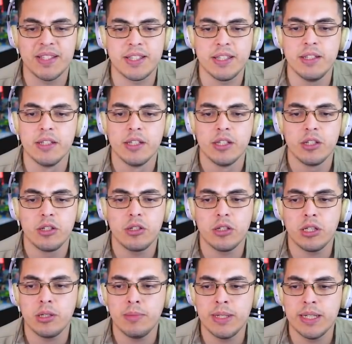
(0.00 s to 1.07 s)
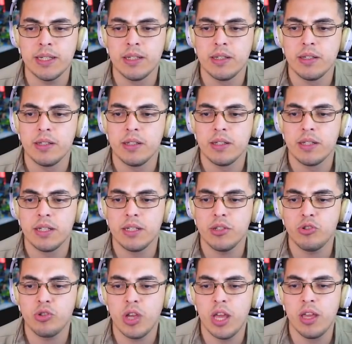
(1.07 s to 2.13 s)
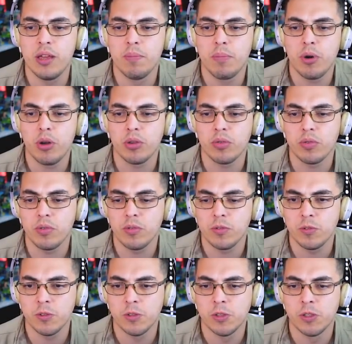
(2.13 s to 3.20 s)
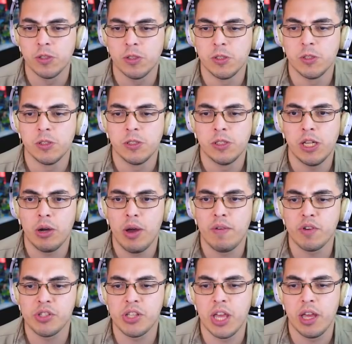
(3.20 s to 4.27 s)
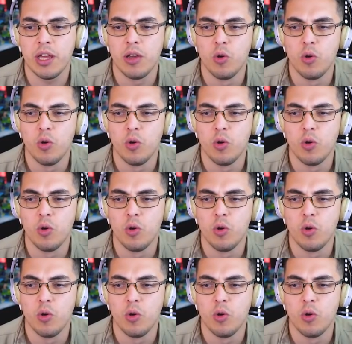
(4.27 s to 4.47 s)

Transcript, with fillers: assim. Toma! Isso aí! Pronto. E agora você,